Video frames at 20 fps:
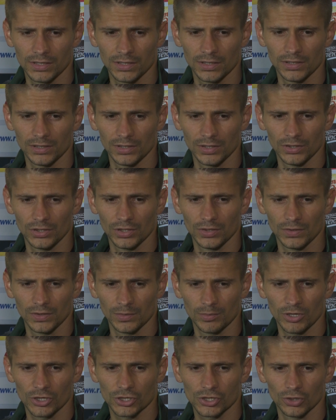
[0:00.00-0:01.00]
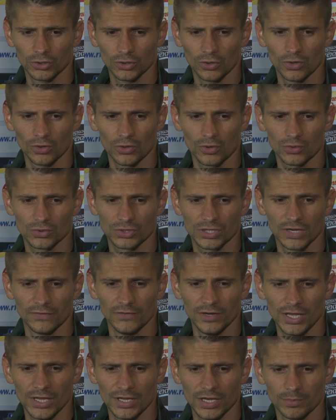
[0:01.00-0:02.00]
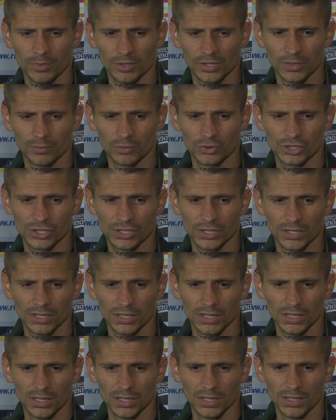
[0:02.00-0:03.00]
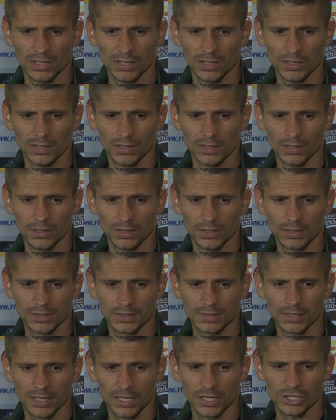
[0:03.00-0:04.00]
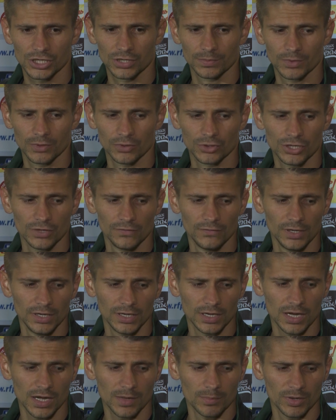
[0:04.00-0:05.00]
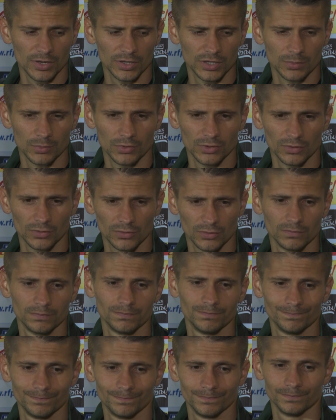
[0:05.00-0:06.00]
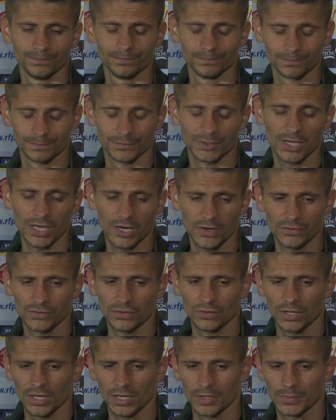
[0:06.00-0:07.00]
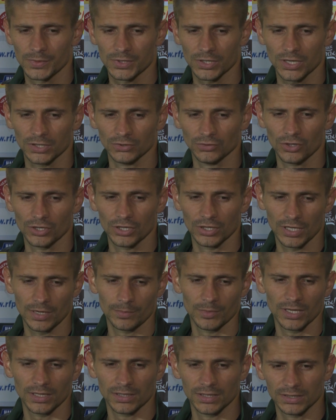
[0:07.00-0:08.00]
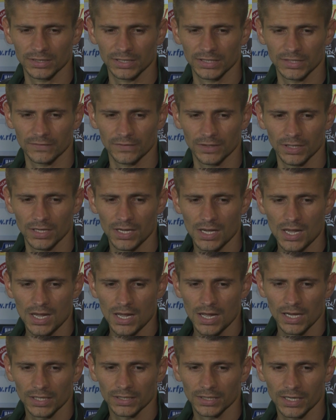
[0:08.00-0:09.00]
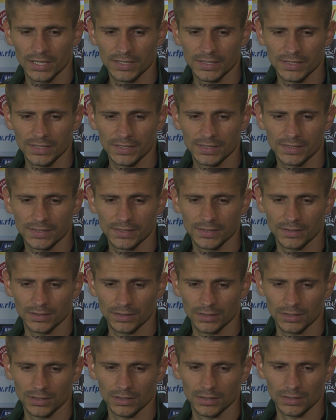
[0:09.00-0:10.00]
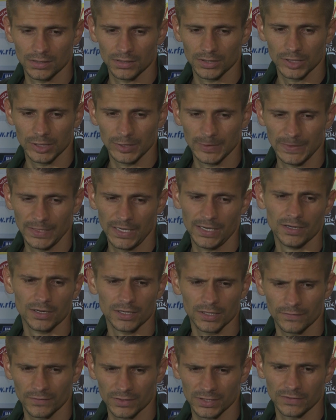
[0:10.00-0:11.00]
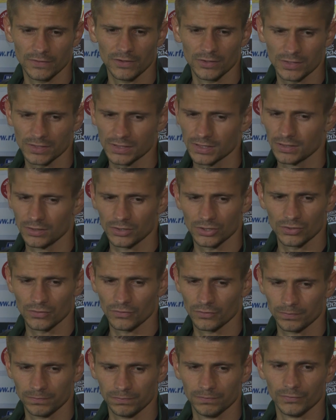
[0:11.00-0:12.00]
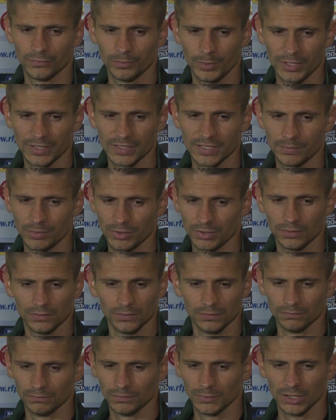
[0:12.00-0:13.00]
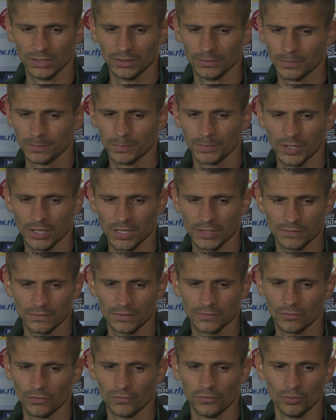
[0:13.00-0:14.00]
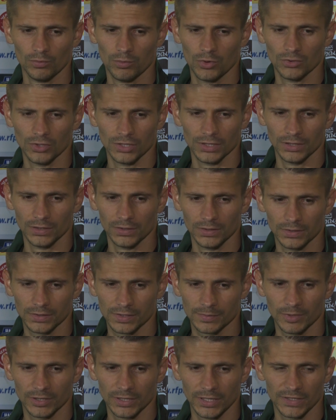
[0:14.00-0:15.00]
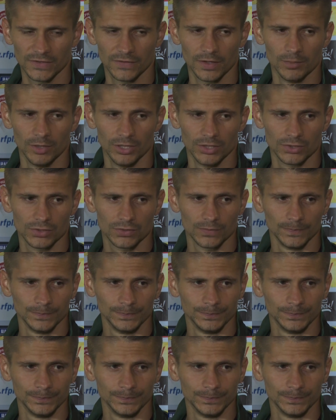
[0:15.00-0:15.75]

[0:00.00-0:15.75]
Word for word: небольшой такой груз давления, потому что цена ошибки очень велика, поэтому, ну, скорее всего, да, психология, нам надо от этого отходить, э, и тренер нам в раздевалке сказал, что, в принципе, надо показывать свой футбол, а не смотреть таблицу.